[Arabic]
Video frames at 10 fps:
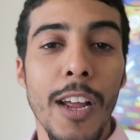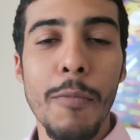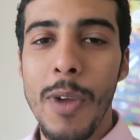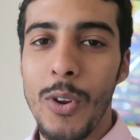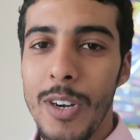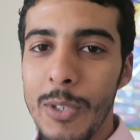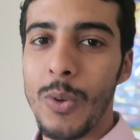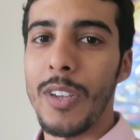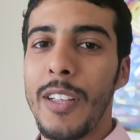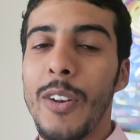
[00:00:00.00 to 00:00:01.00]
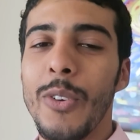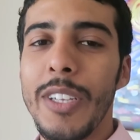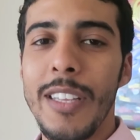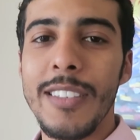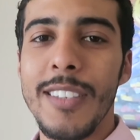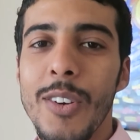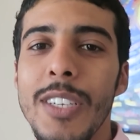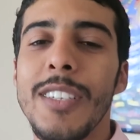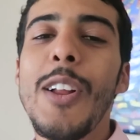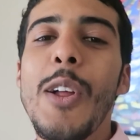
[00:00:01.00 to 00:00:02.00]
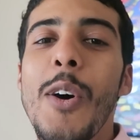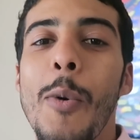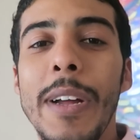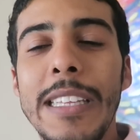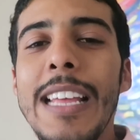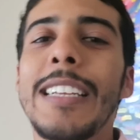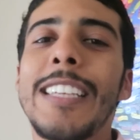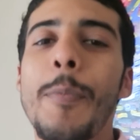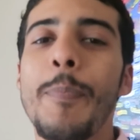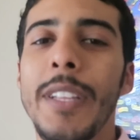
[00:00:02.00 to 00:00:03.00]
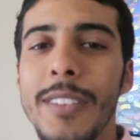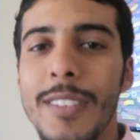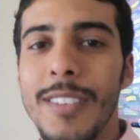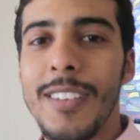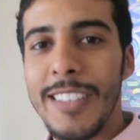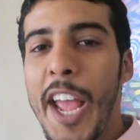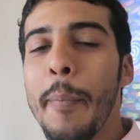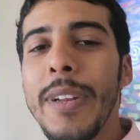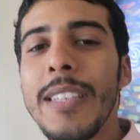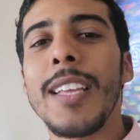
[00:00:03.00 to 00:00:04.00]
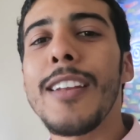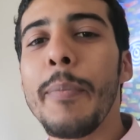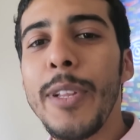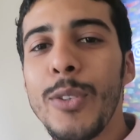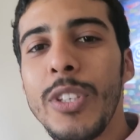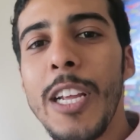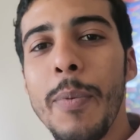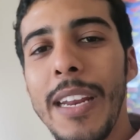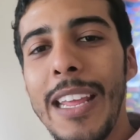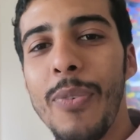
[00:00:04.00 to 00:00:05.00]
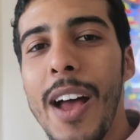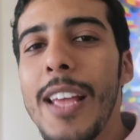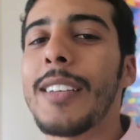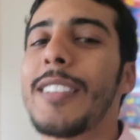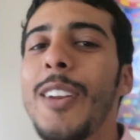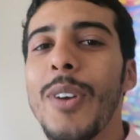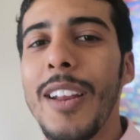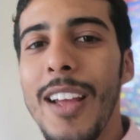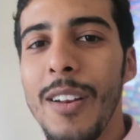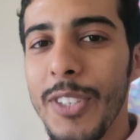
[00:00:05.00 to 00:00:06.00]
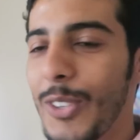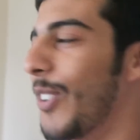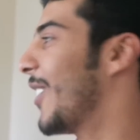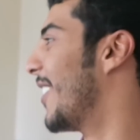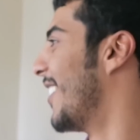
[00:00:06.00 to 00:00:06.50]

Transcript: رغم ما كنا متوقعين انه يقدر يتزوج وبعدين جاب بنت دحين بنستنى بنته تكبر كفايه عشان نوريها الفيديو